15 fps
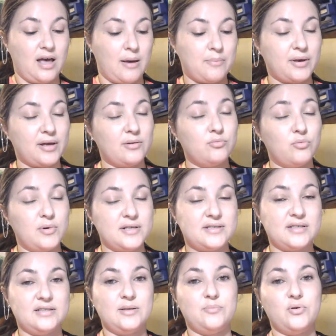Après, bon,
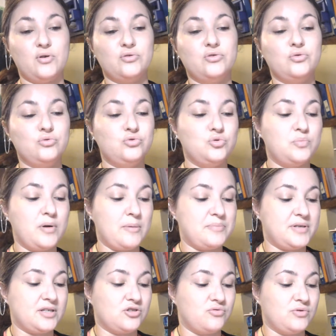bah, ça dépend du
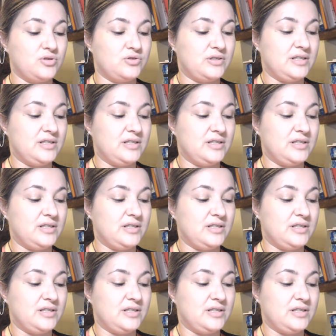papier que je vais